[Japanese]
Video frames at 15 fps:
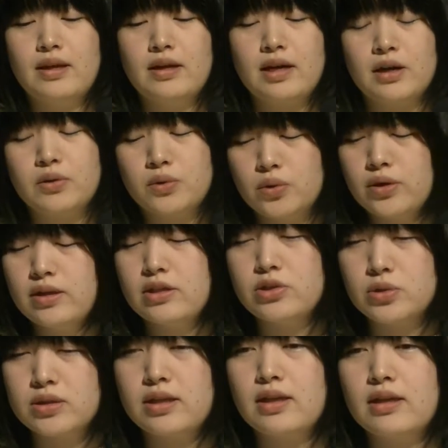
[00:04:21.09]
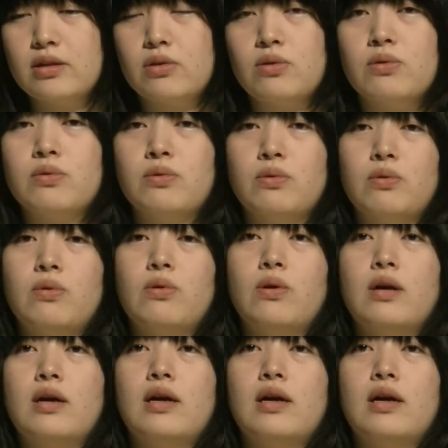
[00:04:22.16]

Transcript: かっこいい女性というのを